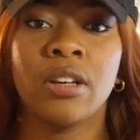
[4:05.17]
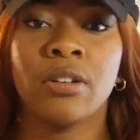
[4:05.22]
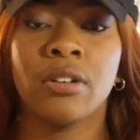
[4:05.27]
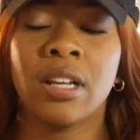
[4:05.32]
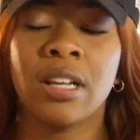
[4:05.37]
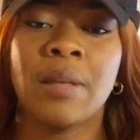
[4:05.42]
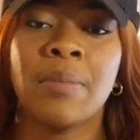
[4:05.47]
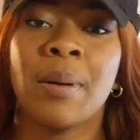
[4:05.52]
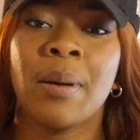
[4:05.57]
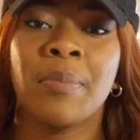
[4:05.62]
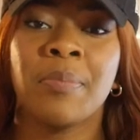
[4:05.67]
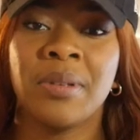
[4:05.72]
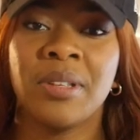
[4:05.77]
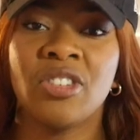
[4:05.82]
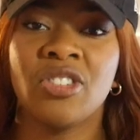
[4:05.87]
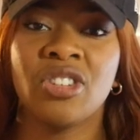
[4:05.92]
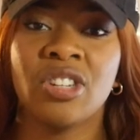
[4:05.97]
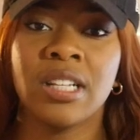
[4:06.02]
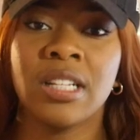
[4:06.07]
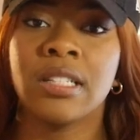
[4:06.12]
euh, n'allez pas
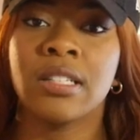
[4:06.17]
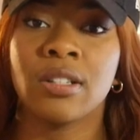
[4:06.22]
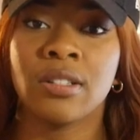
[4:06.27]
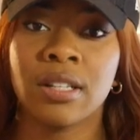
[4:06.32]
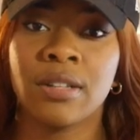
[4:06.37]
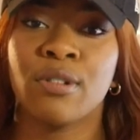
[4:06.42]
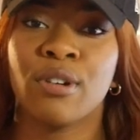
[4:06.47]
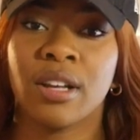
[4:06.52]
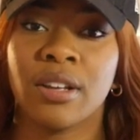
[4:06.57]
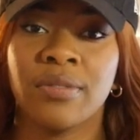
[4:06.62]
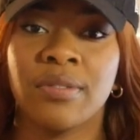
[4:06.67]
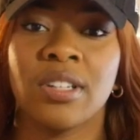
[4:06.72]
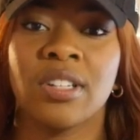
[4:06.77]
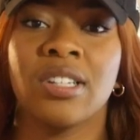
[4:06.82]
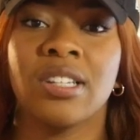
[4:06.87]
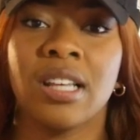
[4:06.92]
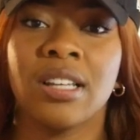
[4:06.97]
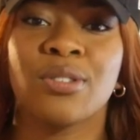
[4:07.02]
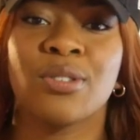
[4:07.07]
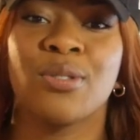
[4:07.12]
pitcher sans avoir
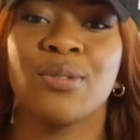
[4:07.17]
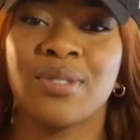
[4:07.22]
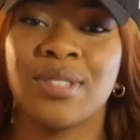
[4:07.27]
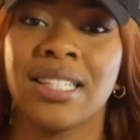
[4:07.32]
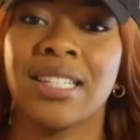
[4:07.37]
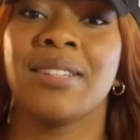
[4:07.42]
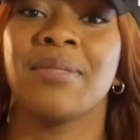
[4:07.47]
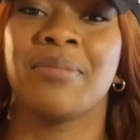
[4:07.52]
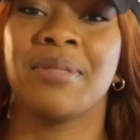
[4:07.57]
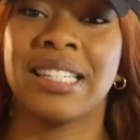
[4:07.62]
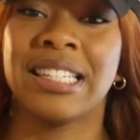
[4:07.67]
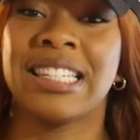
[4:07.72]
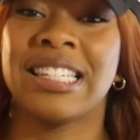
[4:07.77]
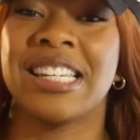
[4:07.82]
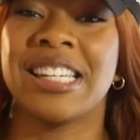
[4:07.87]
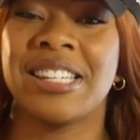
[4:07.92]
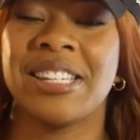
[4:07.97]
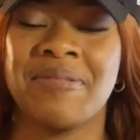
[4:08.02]
réfléchi à ce que vous allez pitcher.